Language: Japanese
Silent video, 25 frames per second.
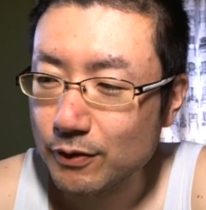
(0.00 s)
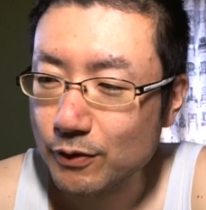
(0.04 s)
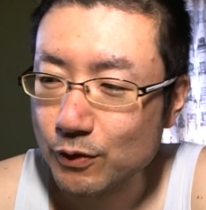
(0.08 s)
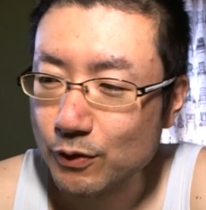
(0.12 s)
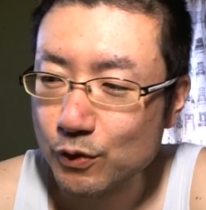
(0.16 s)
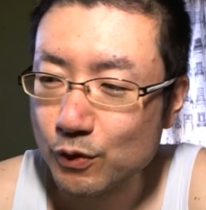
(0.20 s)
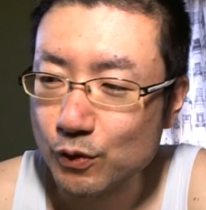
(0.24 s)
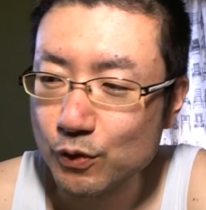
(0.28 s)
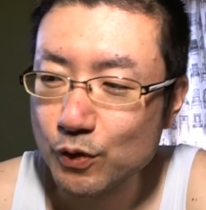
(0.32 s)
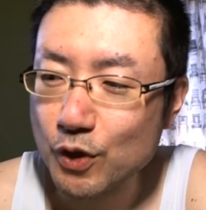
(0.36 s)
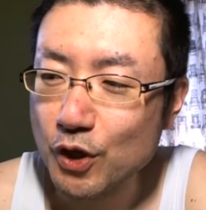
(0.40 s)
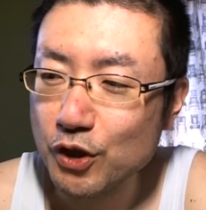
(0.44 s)

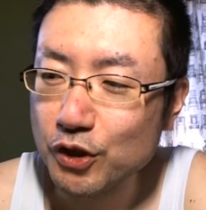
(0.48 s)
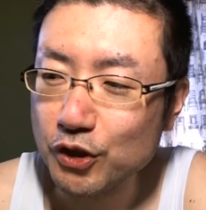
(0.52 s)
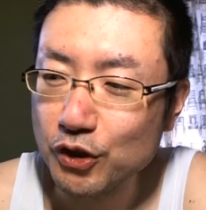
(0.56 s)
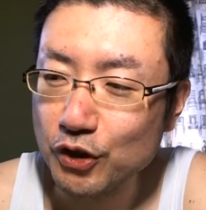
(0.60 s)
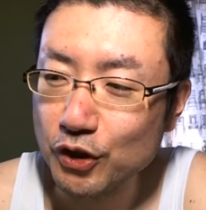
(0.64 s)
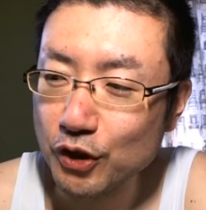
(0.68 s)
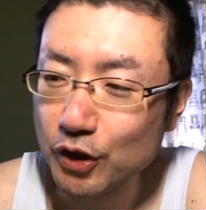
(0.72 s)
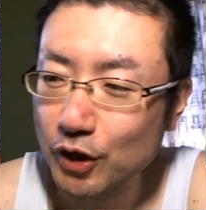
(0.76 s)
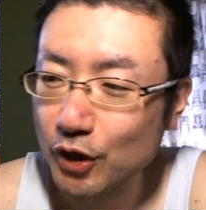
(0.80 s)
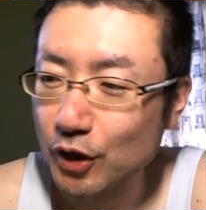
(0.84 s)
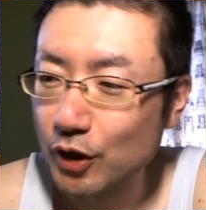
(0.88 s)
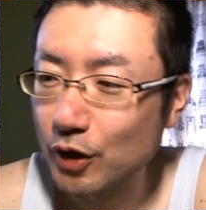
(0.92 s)
常
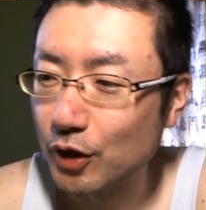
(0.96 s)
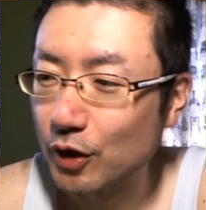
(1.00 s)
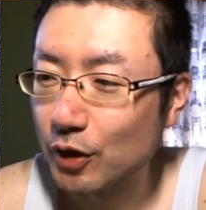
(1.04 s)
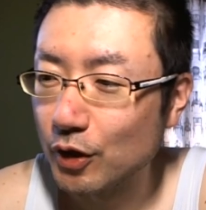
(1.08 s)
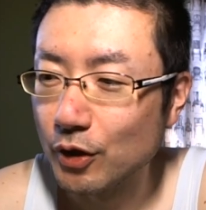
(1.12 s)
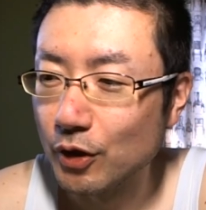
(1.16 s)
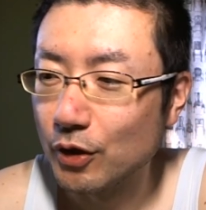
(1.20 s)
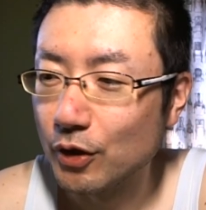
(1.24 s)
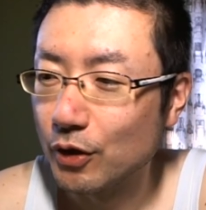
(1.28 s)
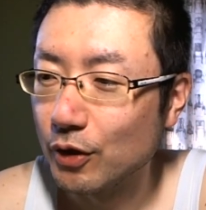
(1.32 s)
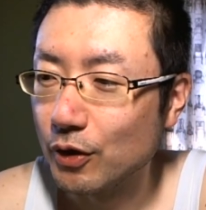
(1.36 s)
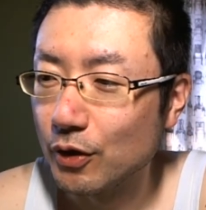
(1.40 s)
に
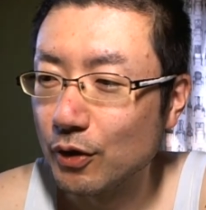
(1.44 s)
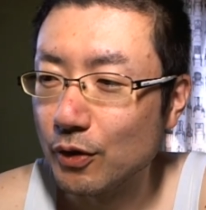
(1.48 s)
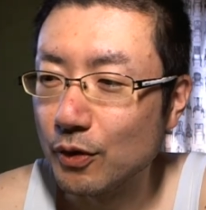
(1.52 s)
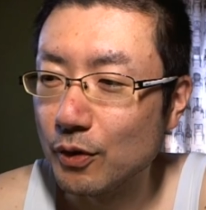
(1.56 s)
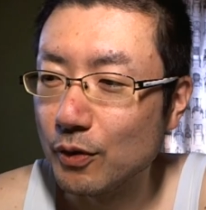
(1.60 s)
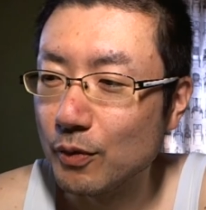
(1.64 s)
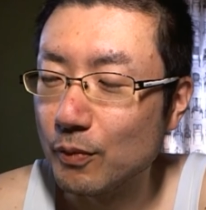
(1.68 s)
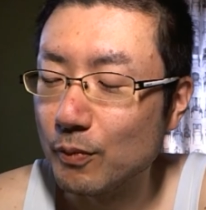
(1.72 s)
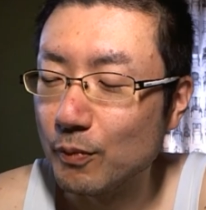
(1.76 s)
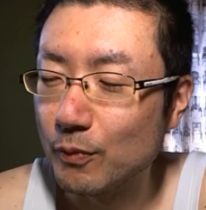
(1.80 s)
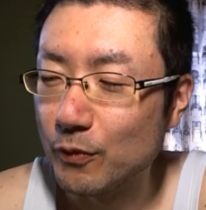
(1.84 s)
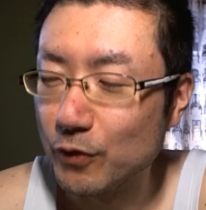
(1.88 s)

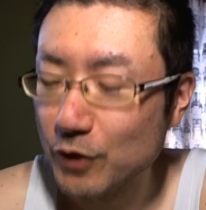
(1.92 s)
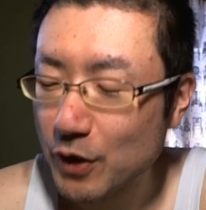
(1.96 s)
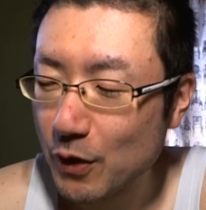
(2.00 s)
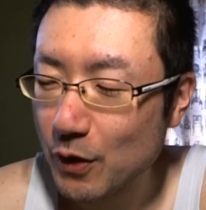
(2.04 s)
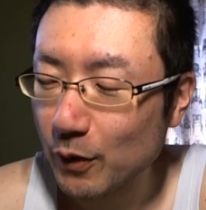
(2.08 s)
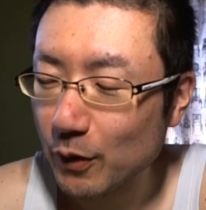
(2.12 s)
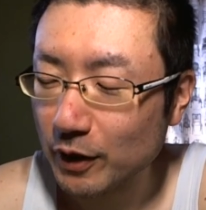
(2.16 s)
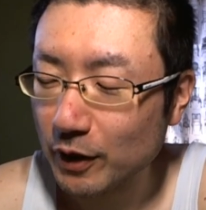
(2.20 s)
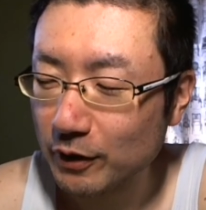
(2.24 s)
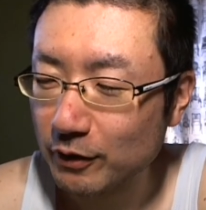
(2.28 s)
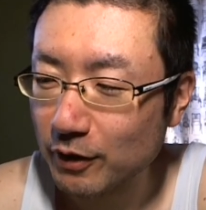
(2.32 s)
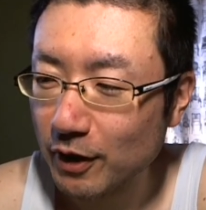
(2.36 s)
胸
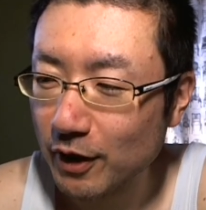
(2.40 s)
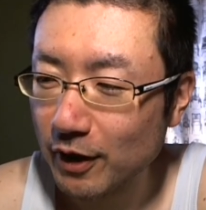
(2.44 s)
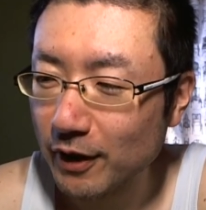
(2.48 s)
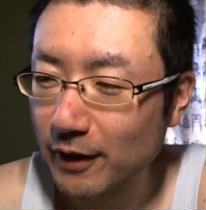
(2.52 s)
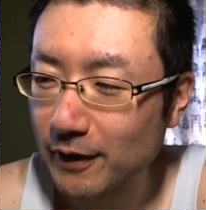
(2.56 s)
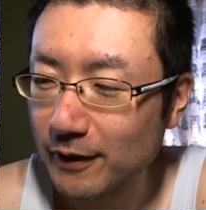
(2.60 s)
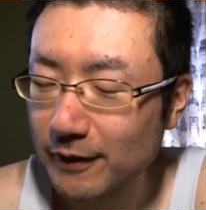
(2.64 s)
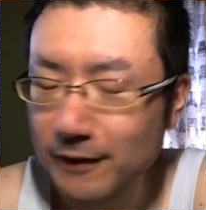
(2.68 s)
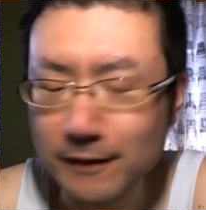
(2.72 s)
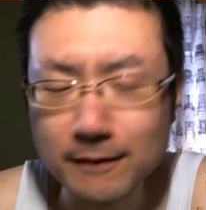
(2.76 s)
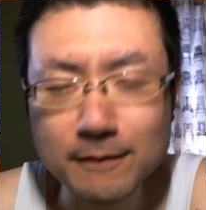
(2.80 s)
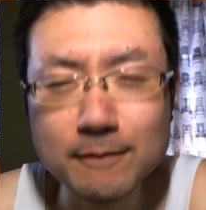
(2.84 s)
を張っ
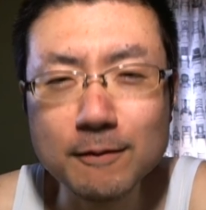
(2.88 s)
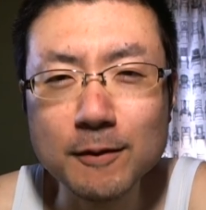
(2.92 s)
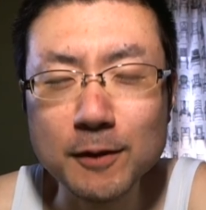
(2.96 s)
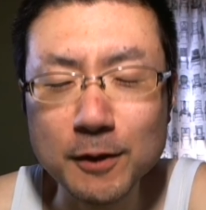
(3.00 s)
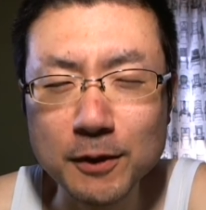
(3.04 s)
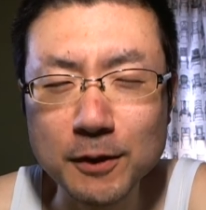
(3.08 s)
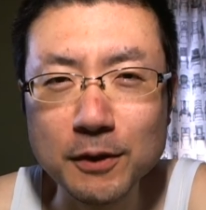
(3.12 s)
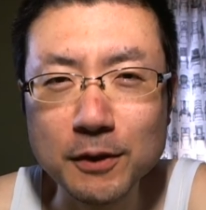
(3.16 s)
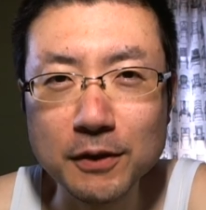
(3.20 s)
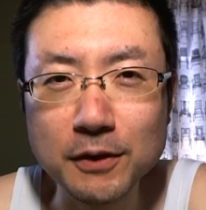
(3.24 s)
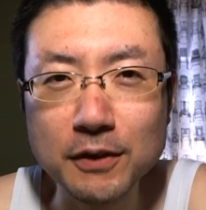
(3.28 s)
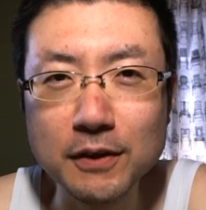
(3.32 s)
て
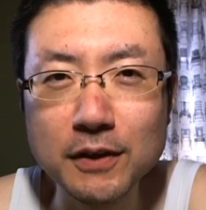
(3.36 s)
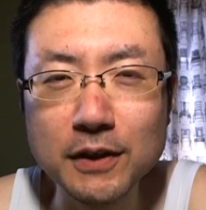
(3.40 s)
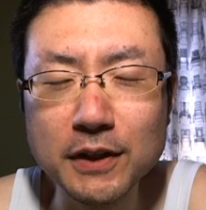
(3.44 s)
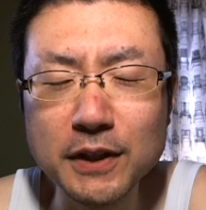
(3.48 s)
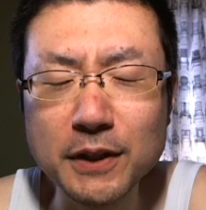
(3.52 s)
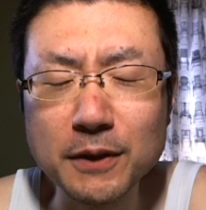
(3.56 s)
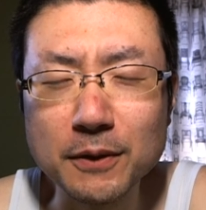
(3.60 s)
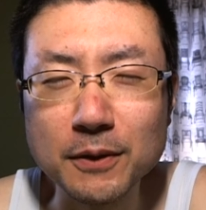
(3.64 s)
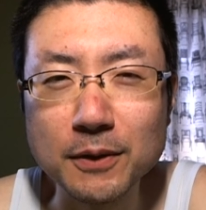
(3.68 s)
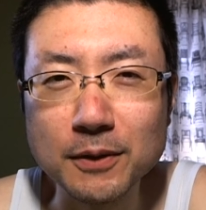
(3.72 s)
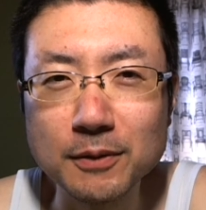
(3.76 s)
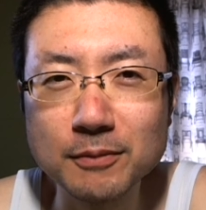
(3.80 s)
生
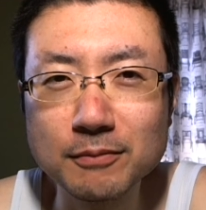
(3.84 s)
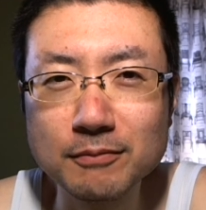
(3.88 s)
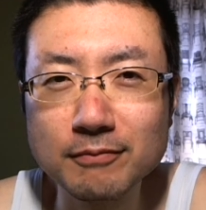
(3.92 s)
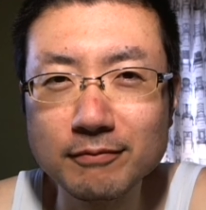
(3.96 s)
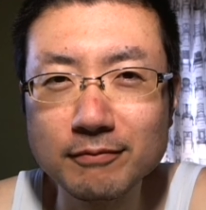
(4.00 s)
きろ。